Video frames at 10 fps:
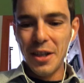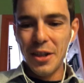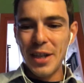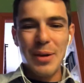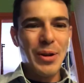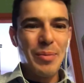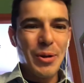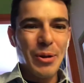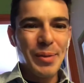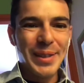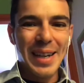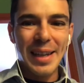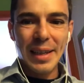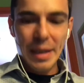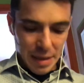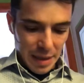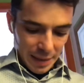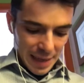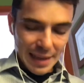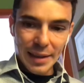Ciao Olmo, come stai?
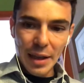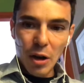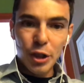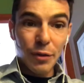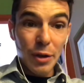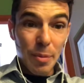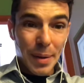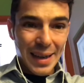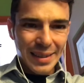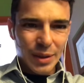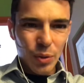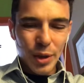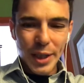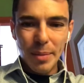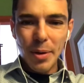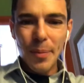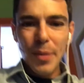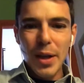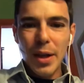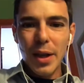Senti, oggi volevo parlarti di un libro.
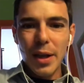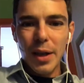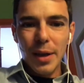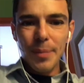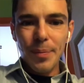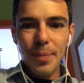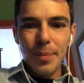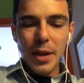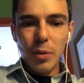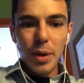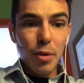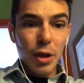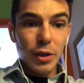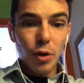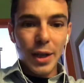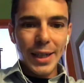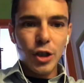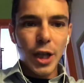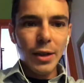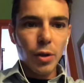Ehm, è un libro che sto
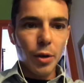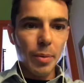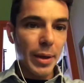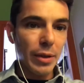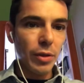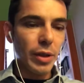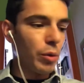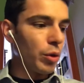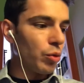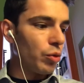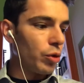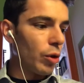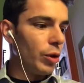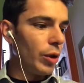rileggendo, che ho ripreso in seguito ad un sogno.